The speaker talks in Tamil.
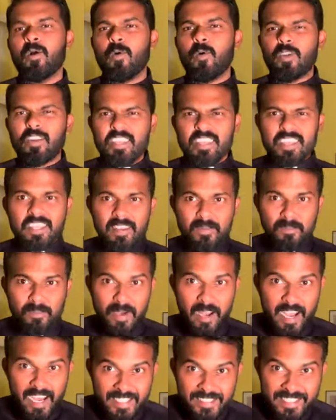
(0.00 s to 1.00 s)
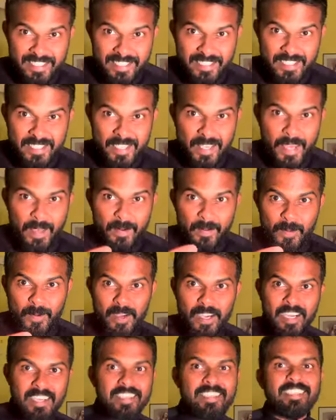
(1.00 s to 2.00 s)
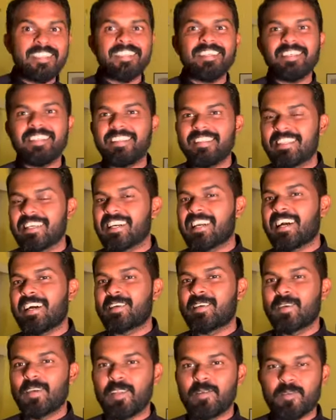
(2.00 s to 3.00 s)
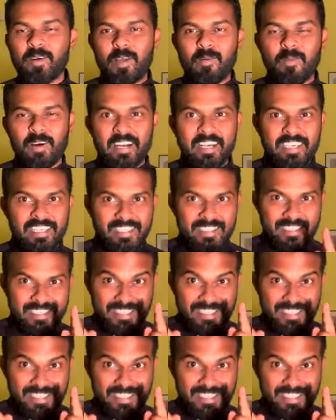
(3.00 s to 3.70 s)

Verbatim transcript: ஒரு இன்ப அதிர்ச்சியை உங்களுக்கு இந்த காணொளி மூலமாக